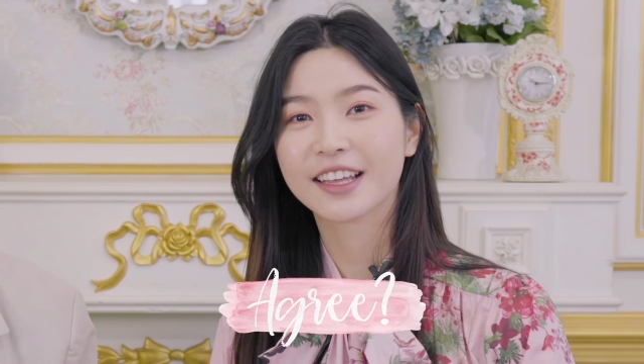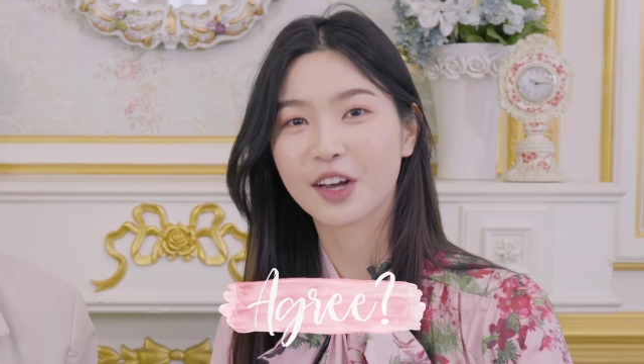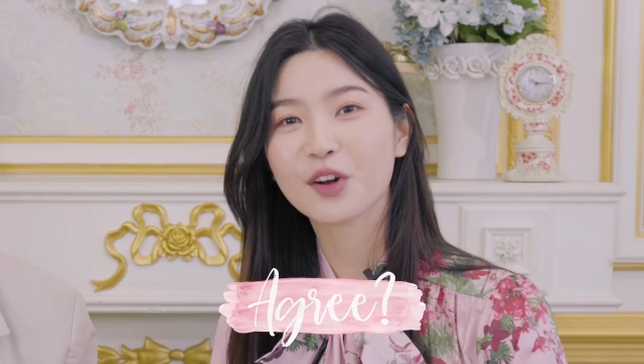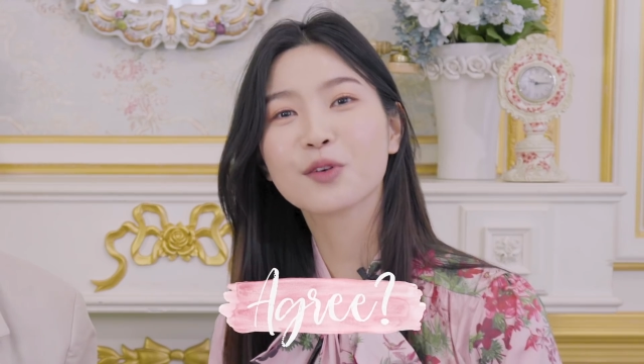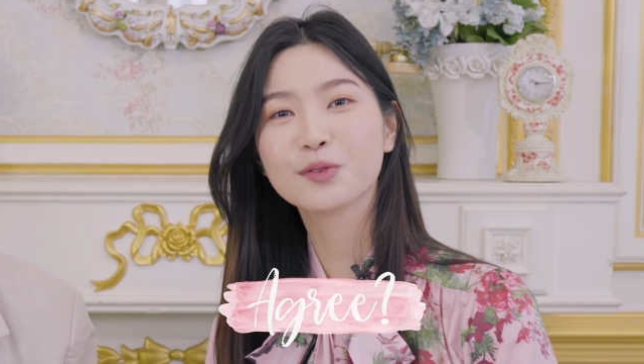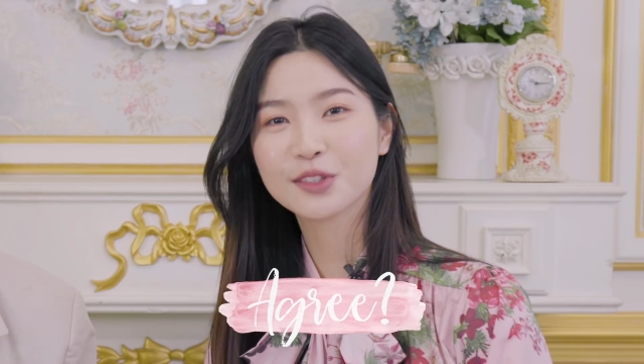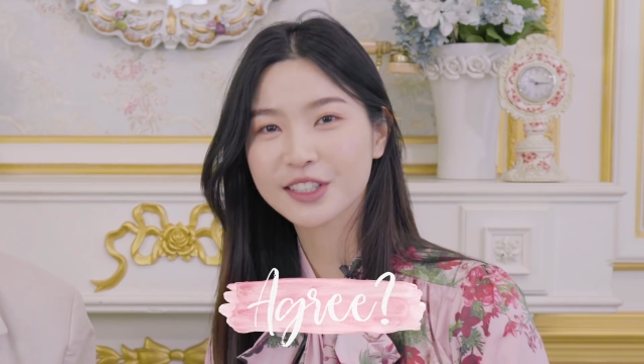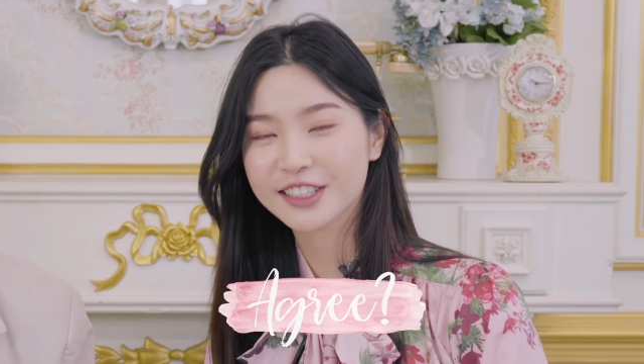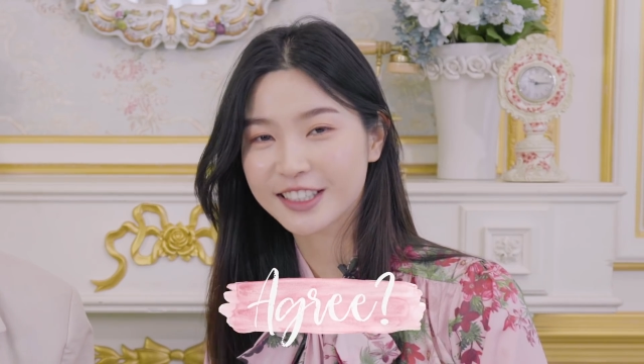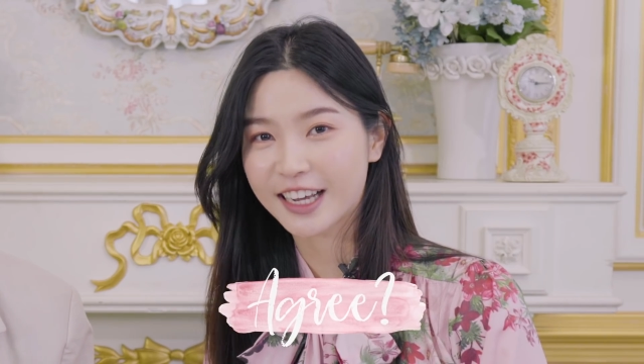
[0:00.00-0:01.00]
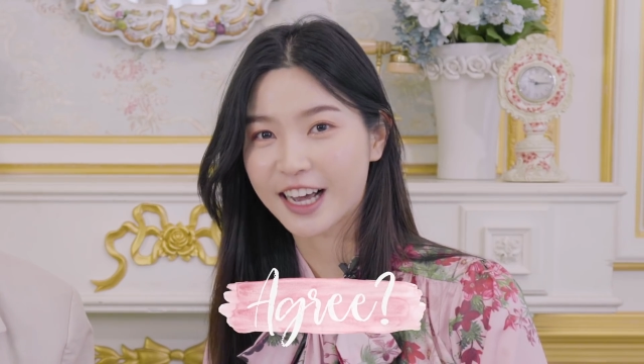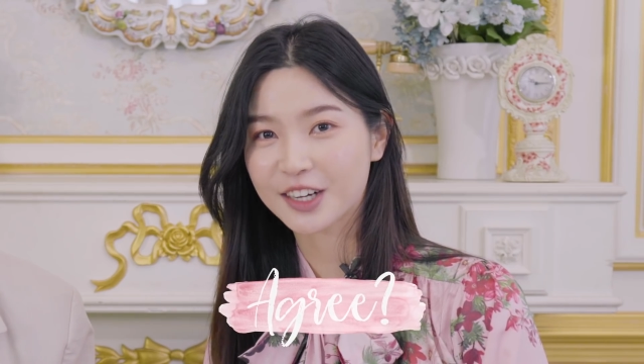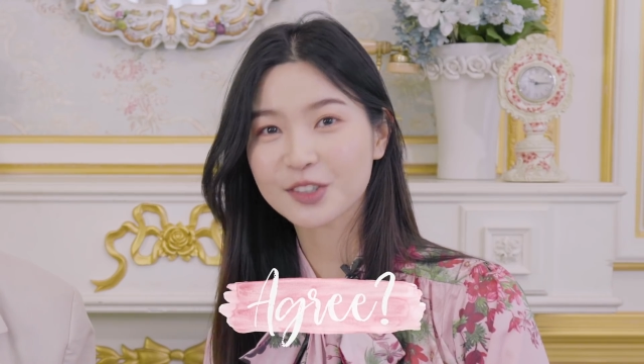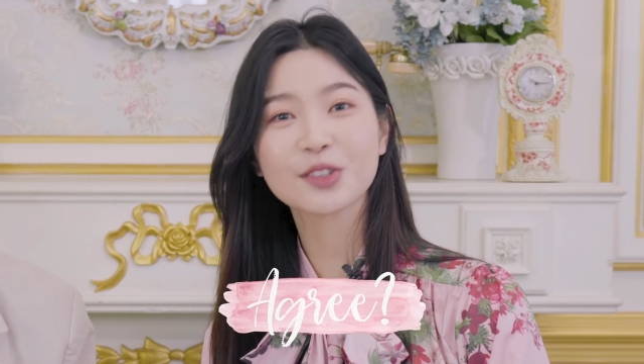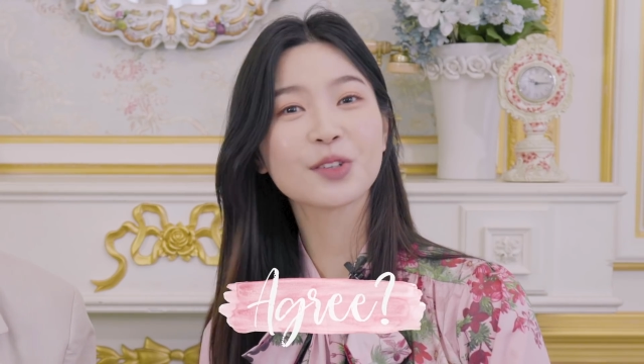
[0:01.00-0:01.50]
여러분들은
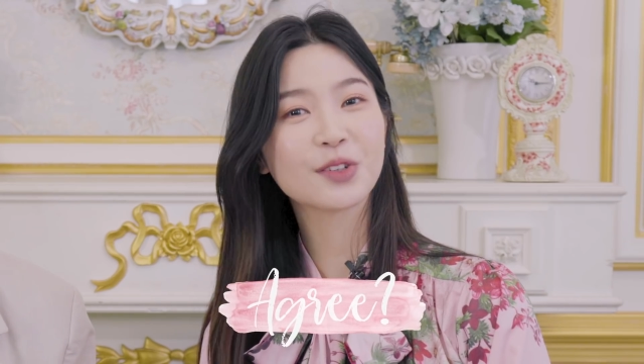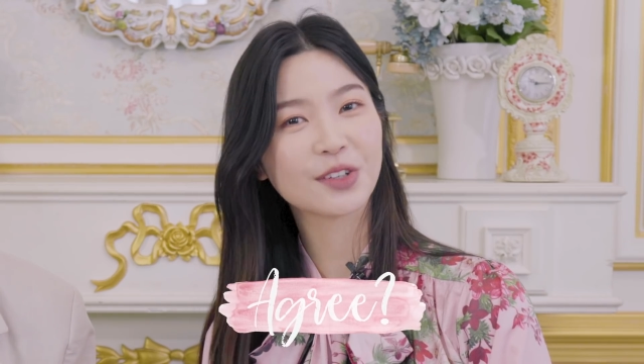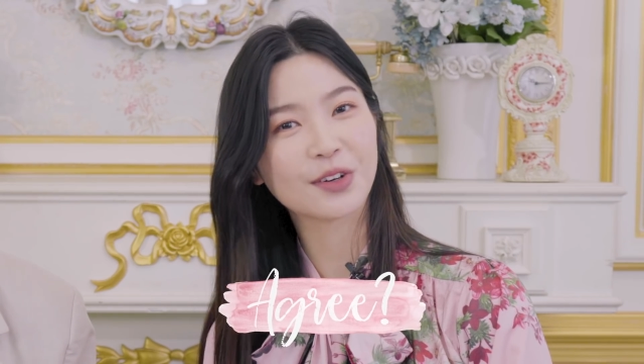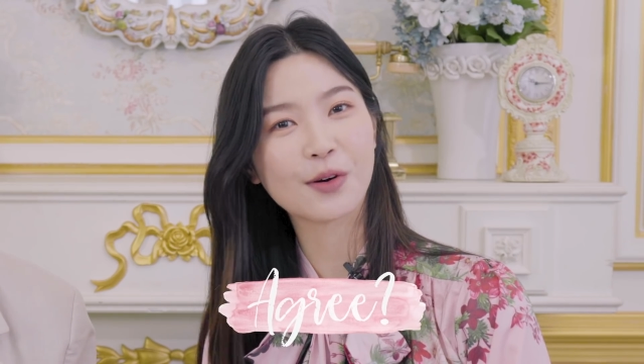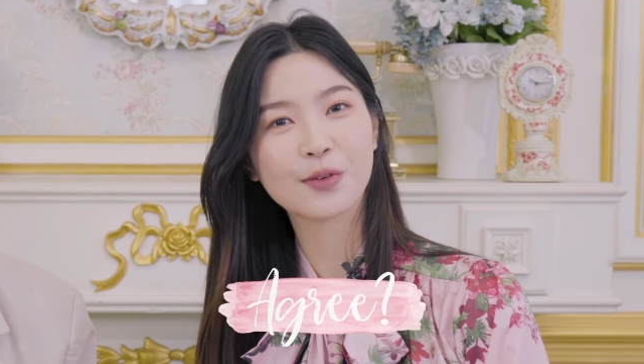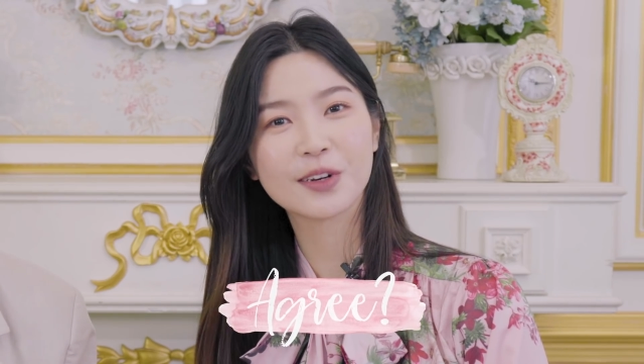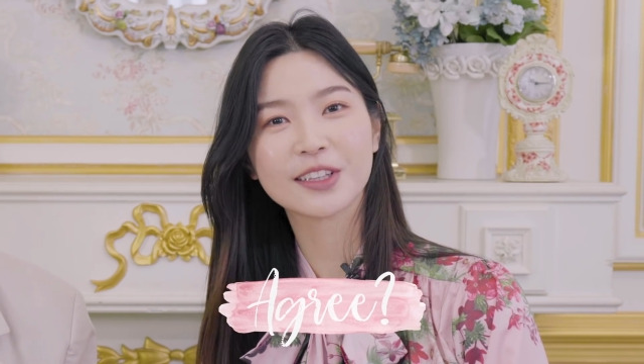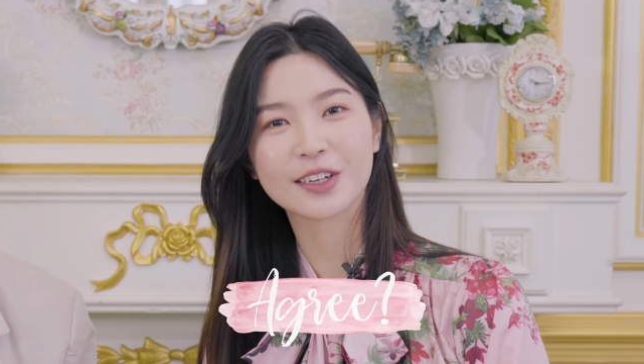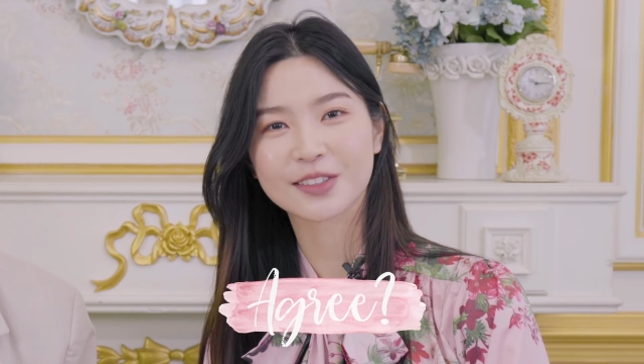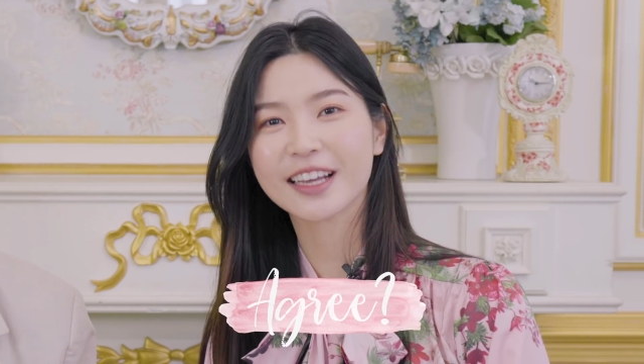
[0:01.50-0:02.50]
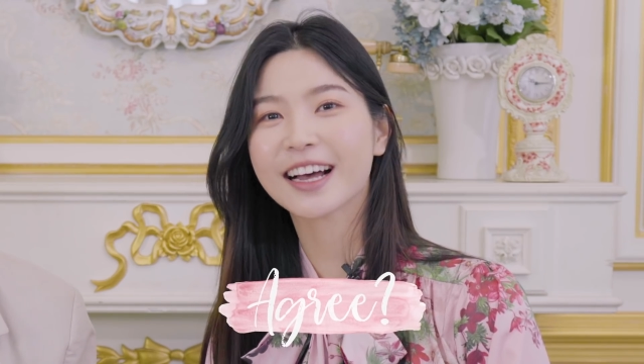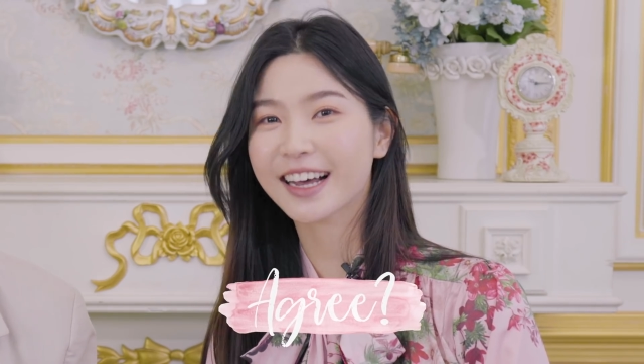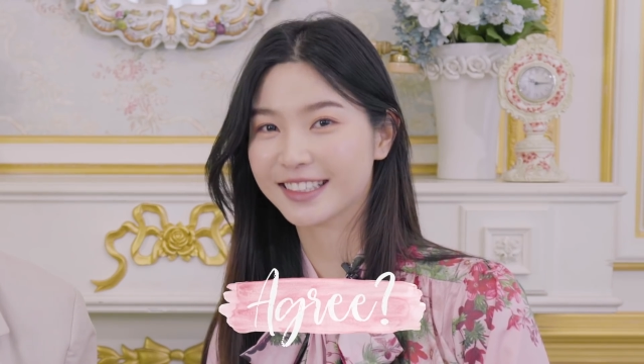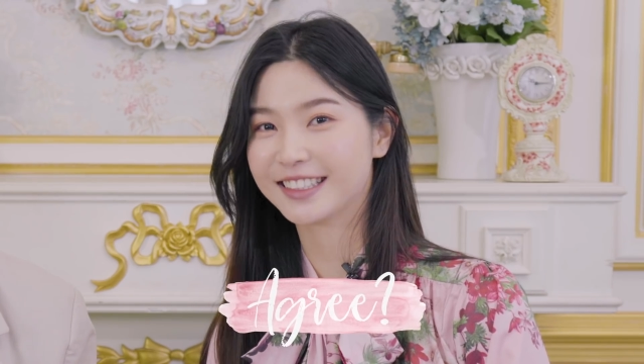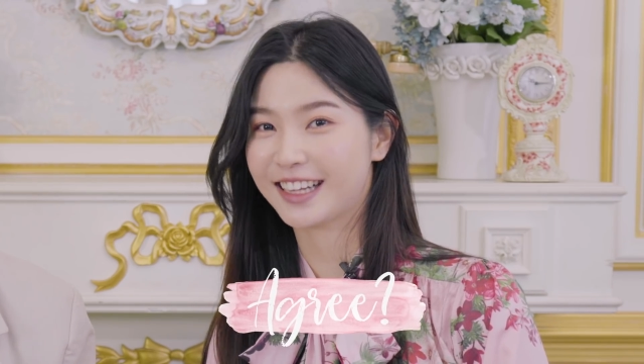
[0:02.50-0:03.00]
제가 쿨톤이 어울린다고
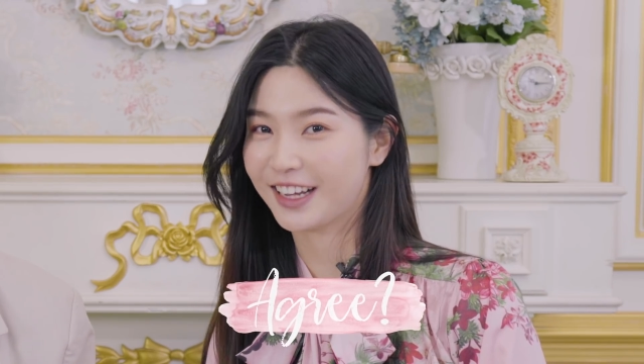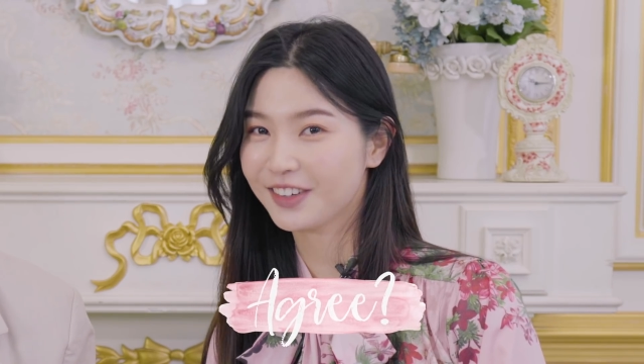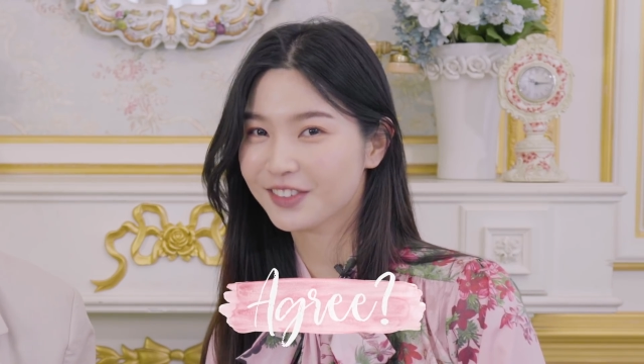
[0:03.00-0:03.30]
생각하시나요?